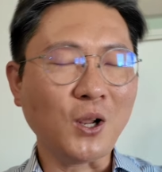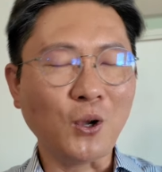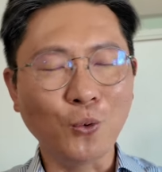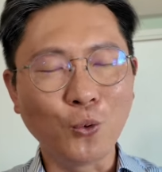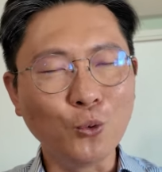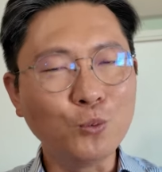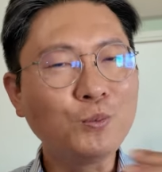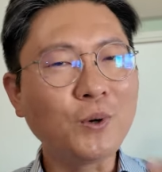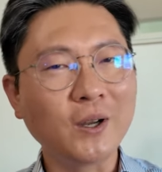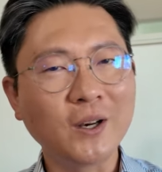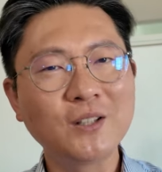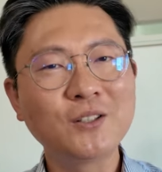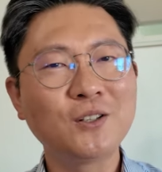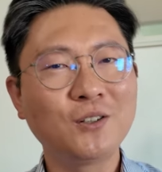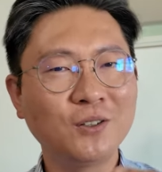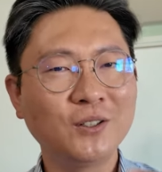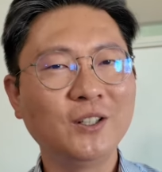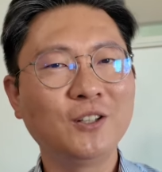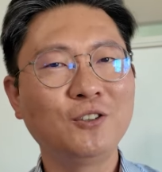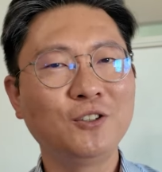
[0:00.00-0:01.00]
공부 안
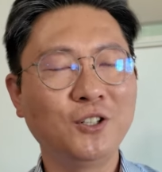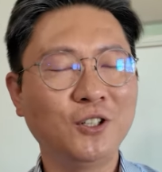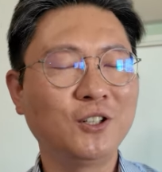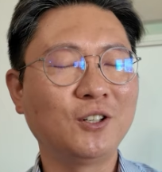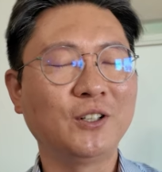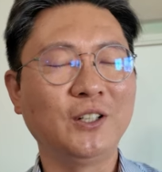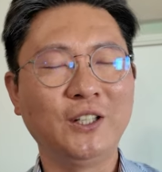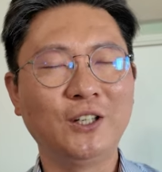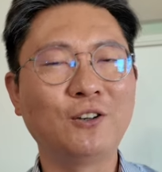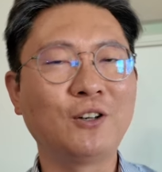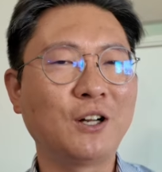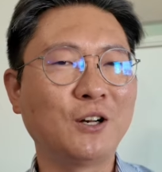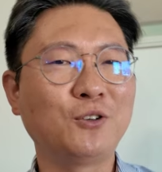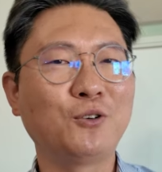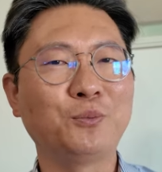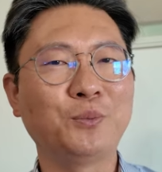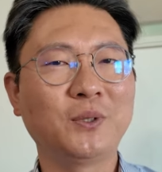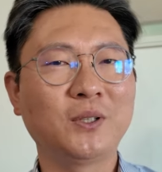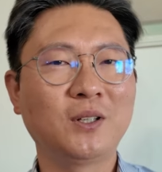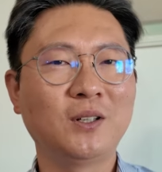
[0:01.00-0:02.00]
해서 이런 일이 일어나는
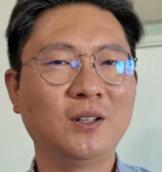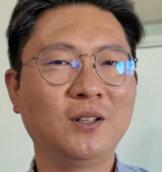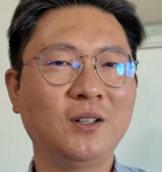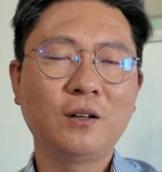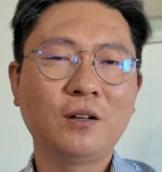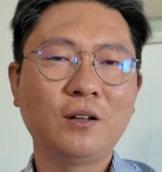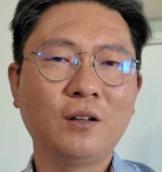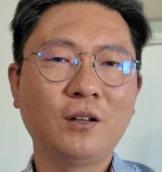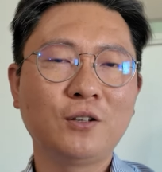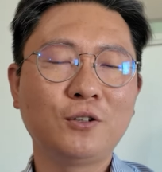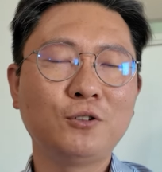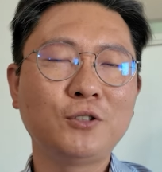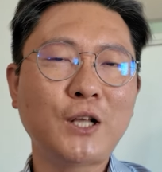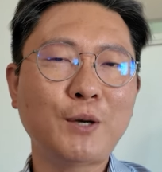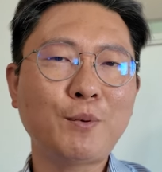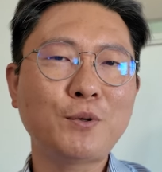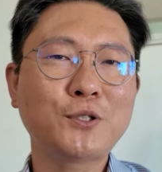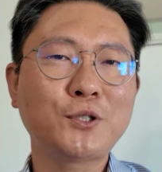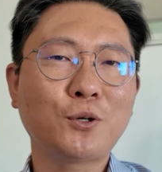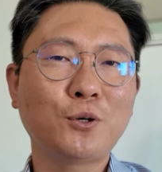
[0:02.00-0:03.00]
겁니다. 그리고 세
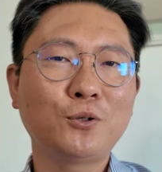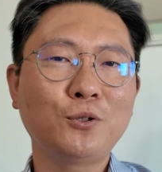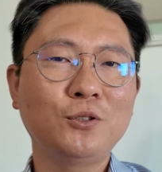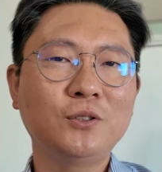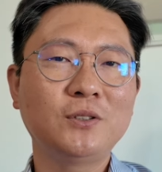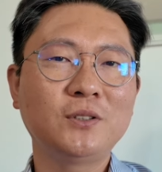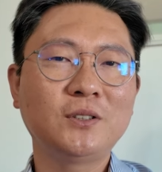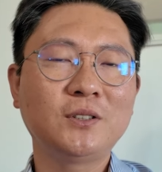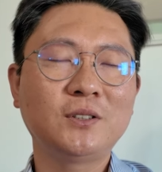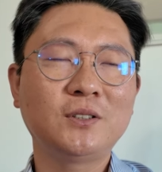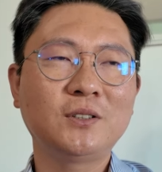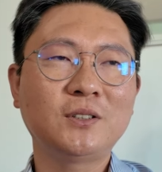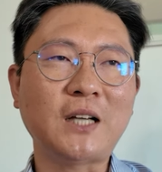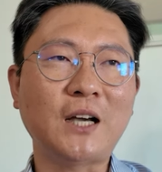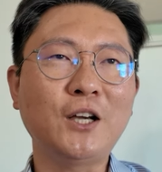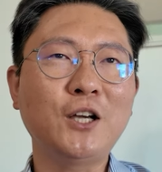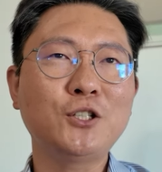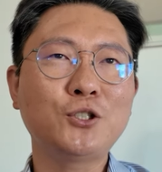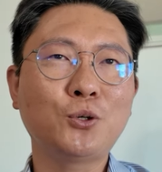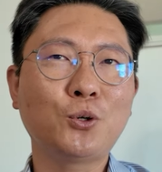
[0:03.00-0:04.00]
번째로는
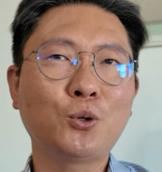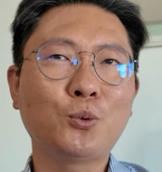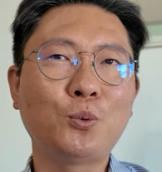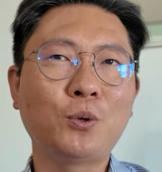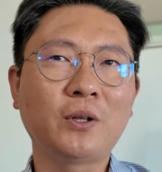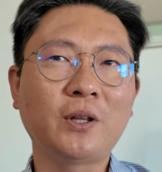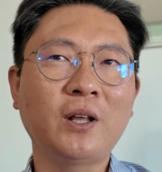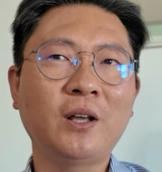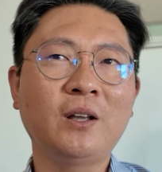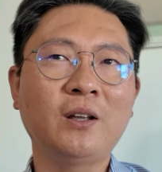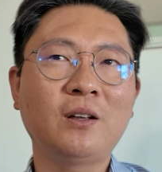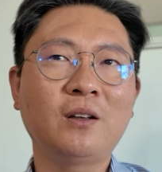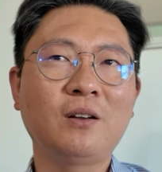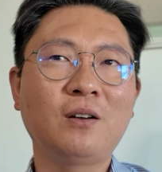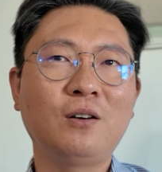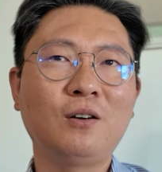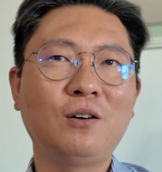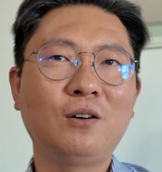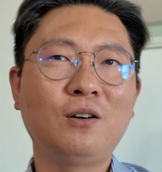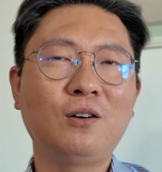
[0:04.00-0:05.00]
장기적으로 볼 때
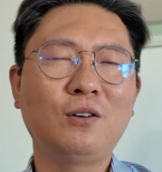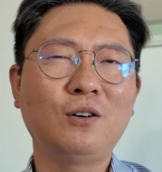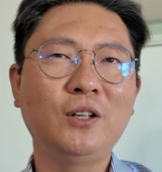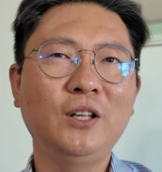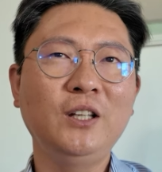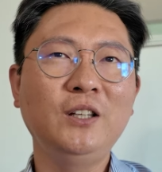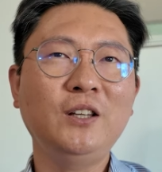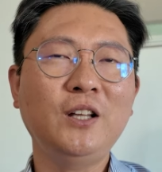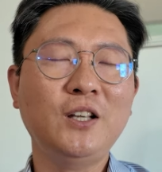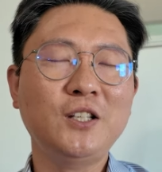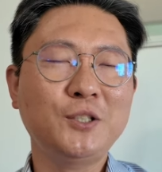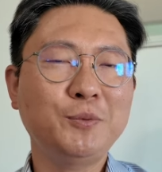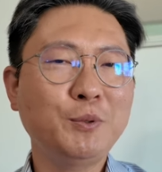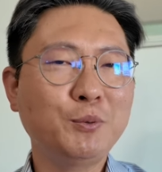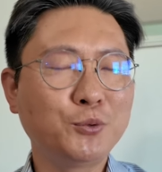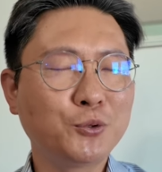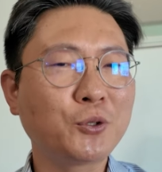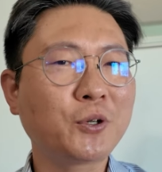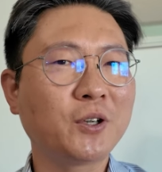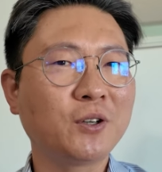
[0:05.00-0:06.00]
인내심이
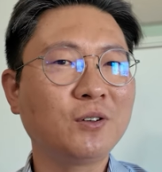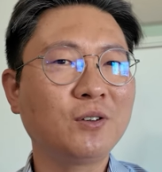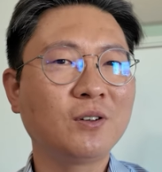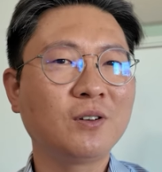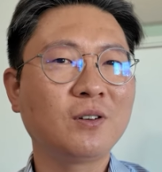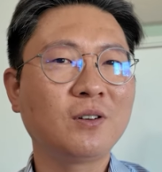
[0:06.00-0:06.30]
부족해요.